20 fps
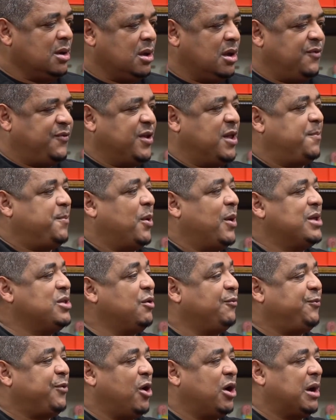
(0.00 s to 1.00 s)
É, e o Filipão aí
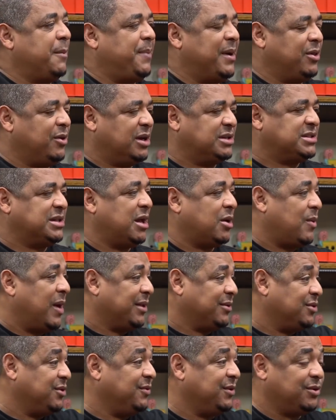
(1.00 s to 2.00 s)
deu folga pra nós, era é
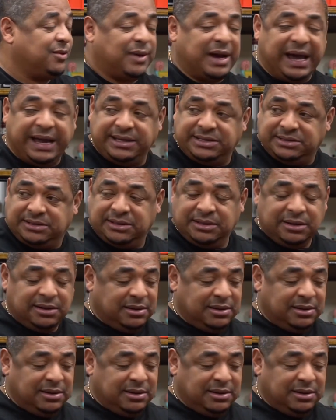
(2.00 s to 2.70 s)
quarto individuais.